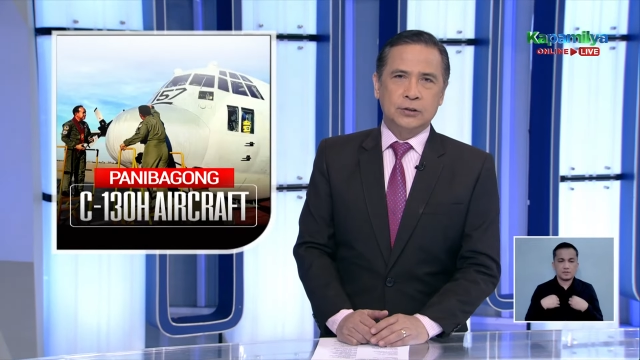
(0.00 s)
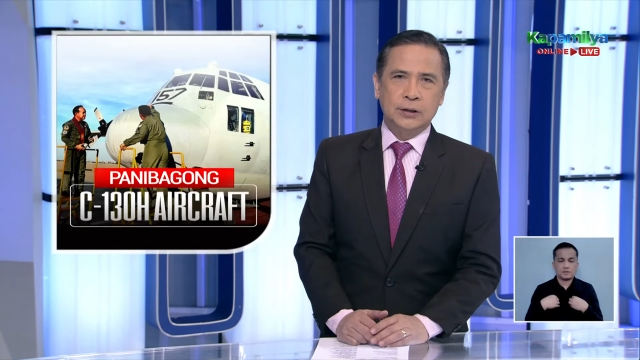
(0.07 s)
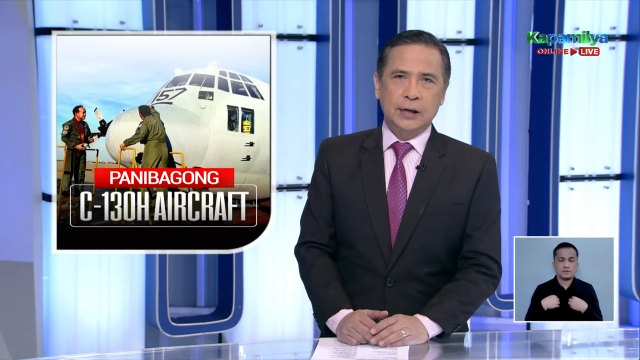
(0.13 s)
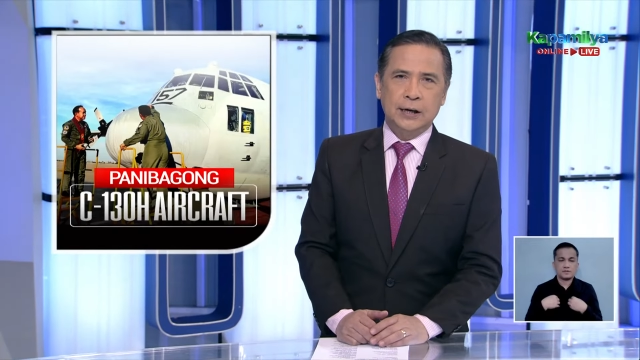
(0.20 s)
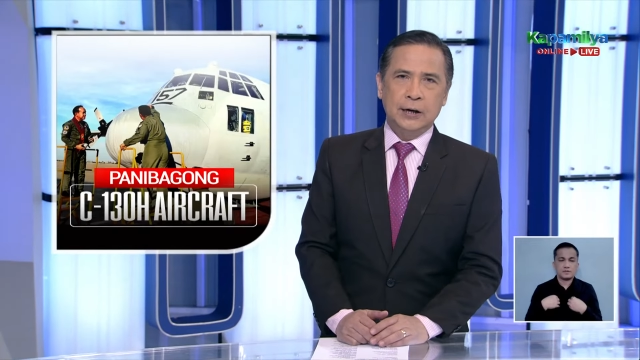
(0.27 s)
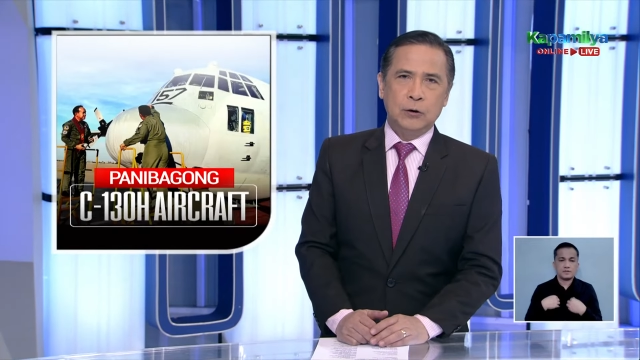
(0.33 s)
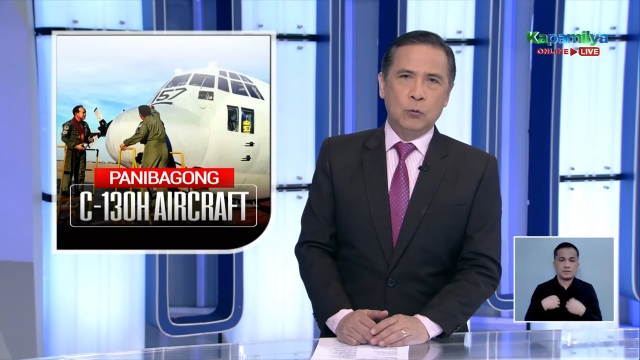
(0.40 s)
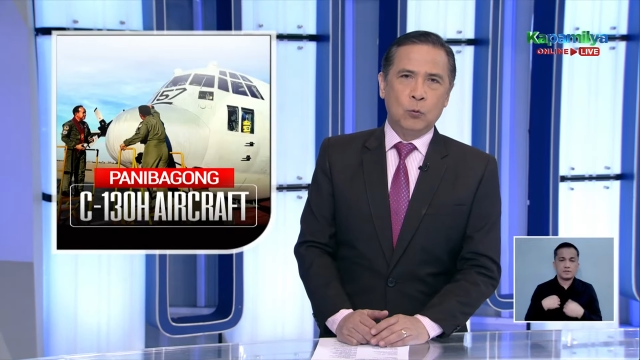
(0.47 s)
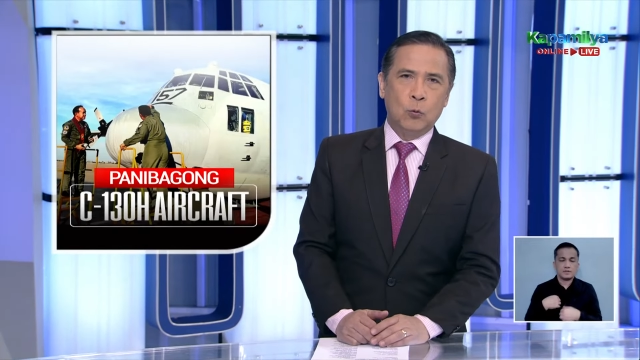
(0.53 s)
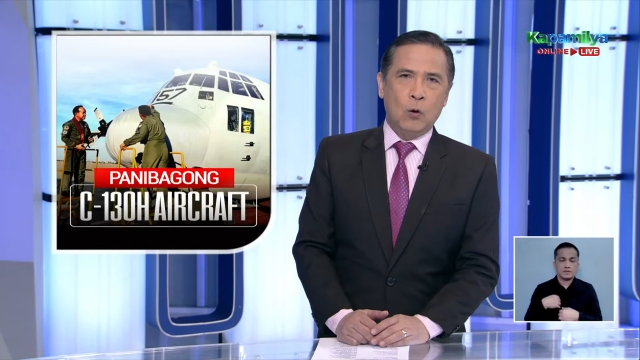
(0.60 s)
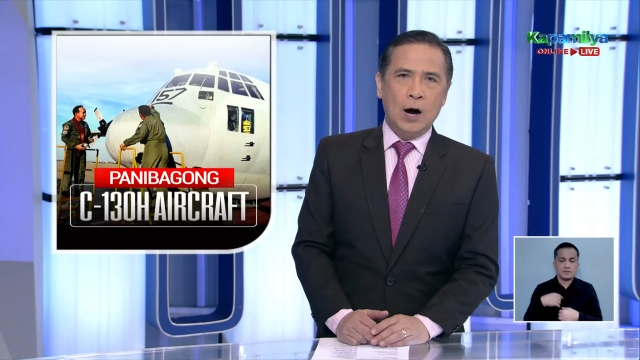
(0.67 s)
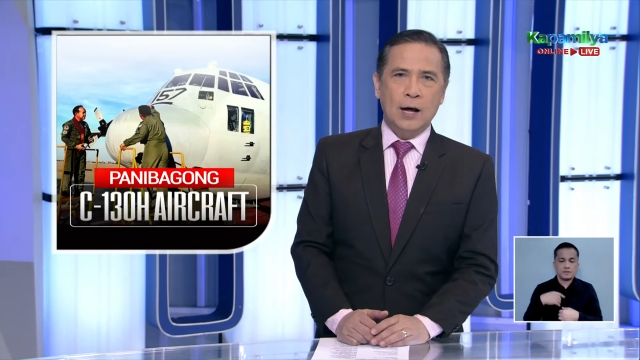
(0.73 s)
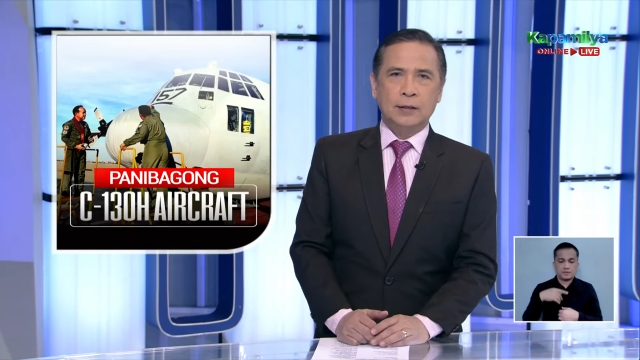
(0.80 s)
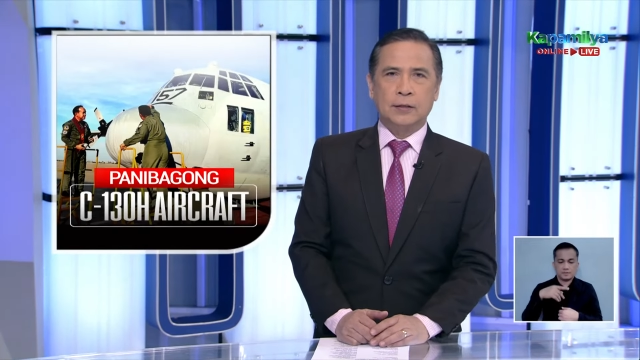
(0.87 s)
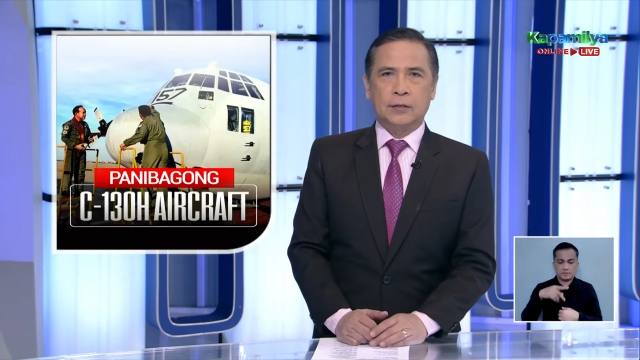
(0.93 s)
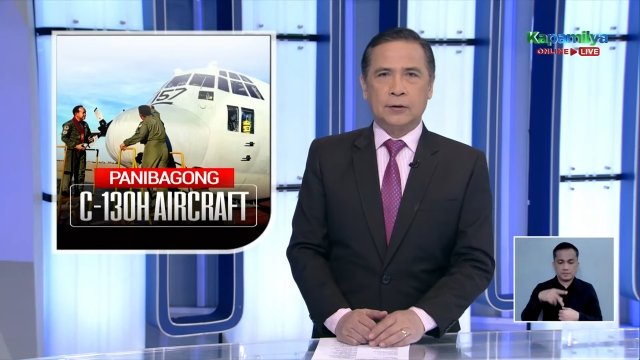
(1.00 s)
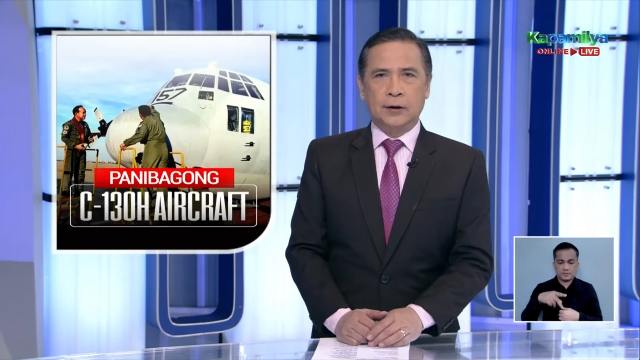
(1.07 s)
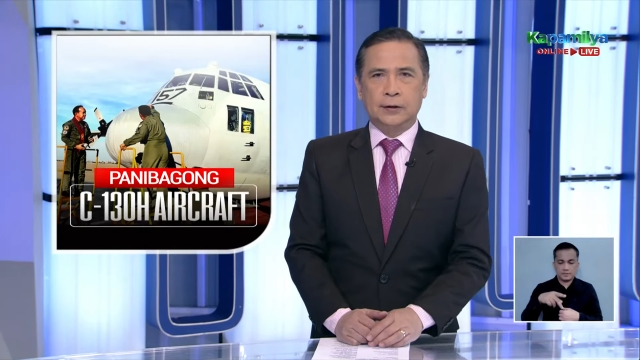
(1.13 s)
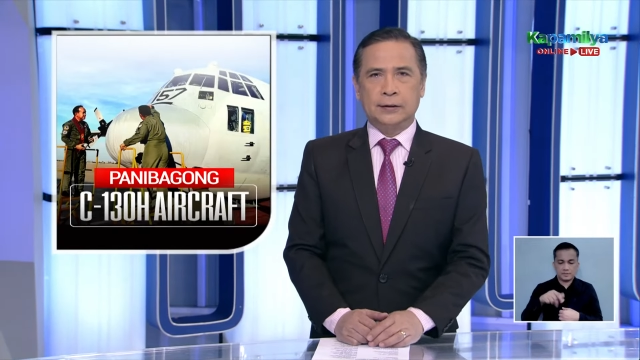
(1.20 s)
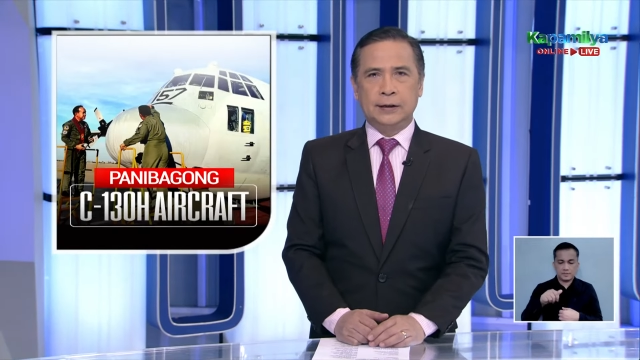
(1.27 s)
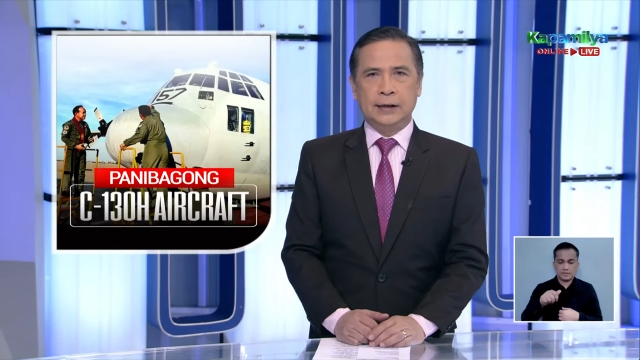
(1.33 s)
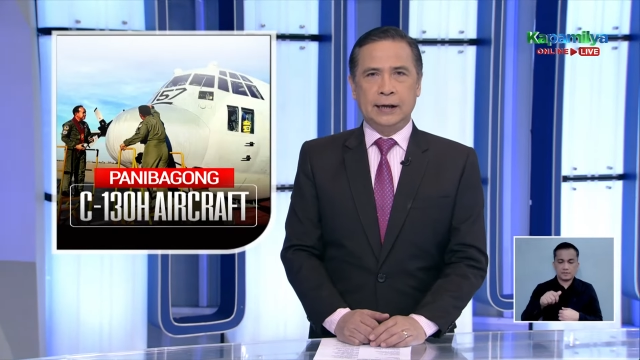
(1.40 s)

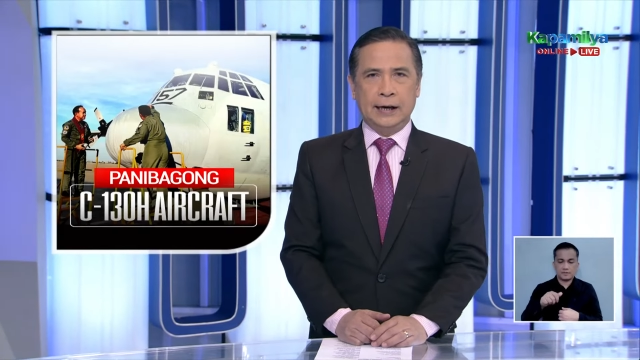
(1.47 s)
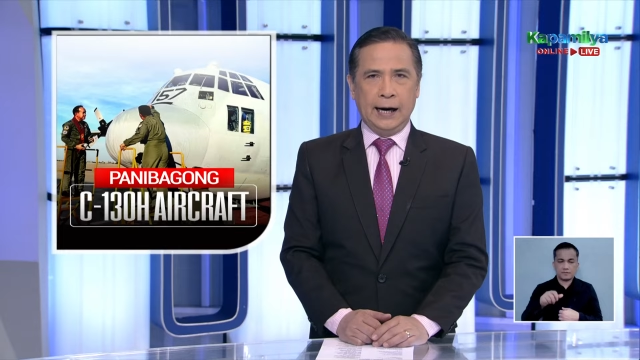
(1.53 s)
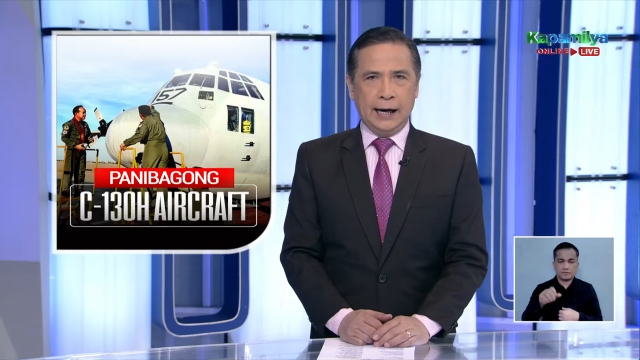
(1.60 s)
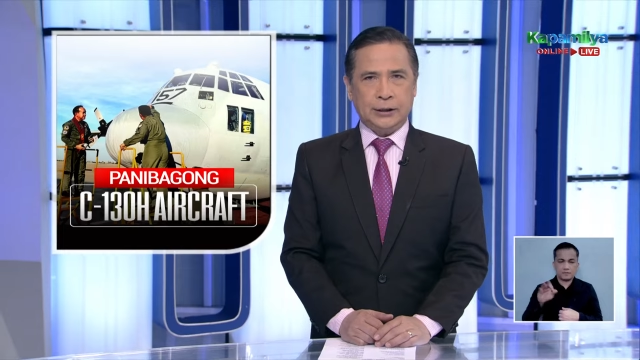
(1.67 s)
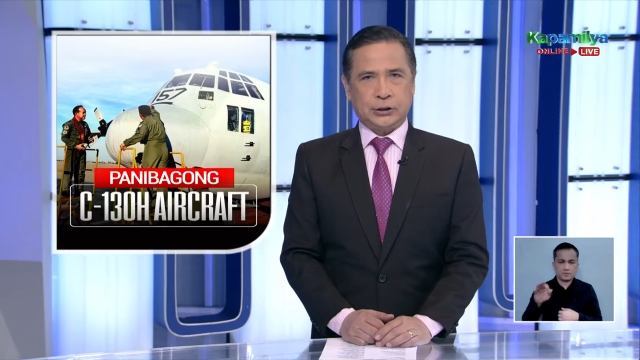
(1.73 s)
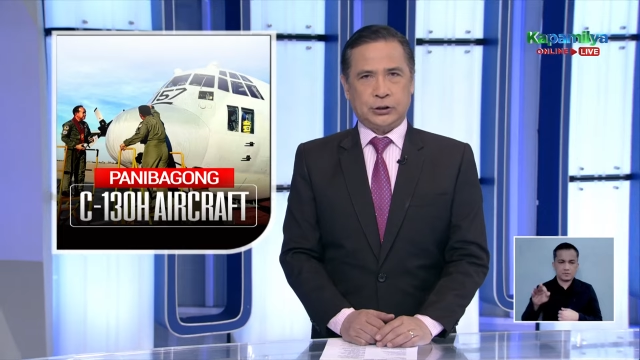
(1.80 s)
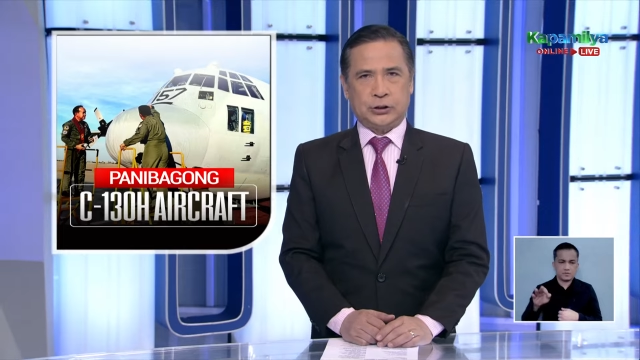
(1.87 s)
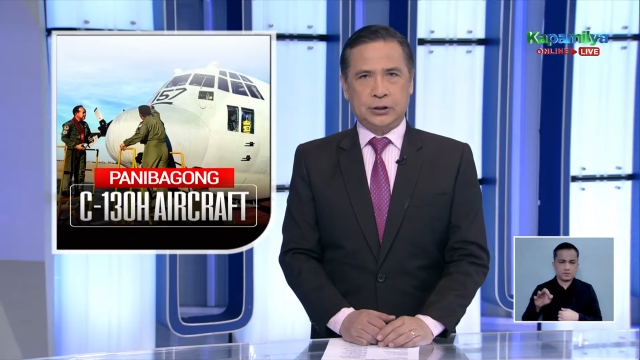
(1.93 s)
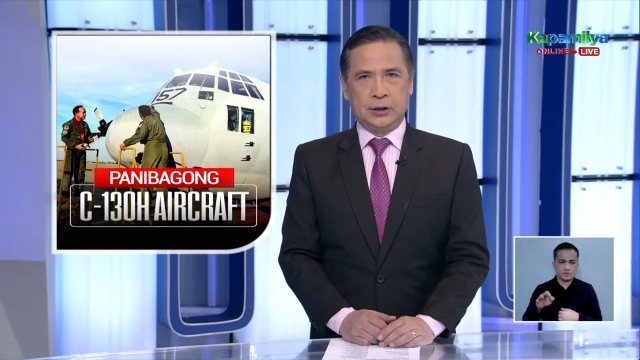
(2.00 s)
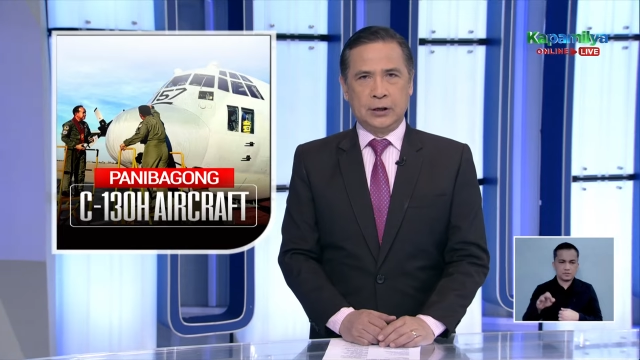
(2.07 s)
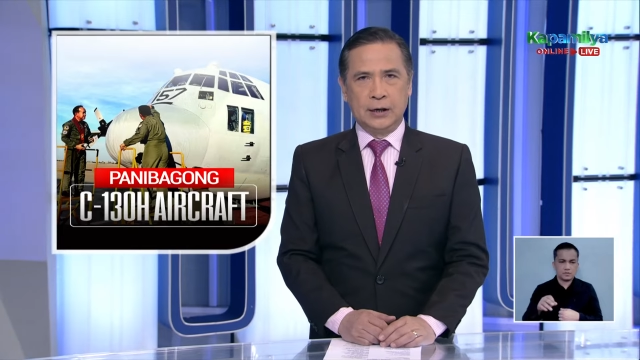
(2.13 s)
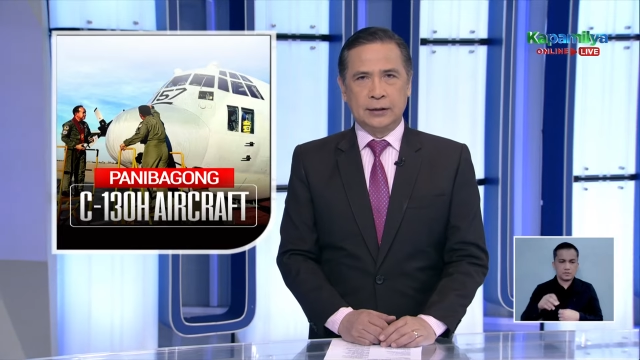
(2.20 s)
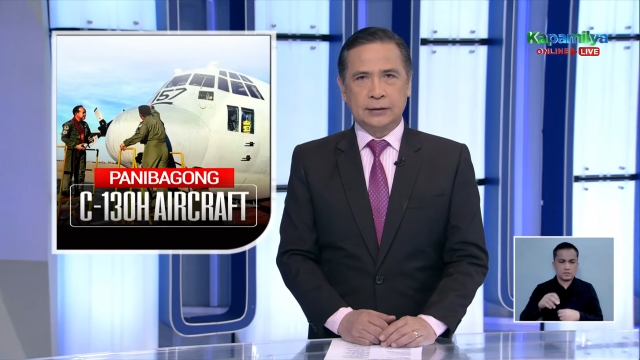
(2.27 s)
C-130H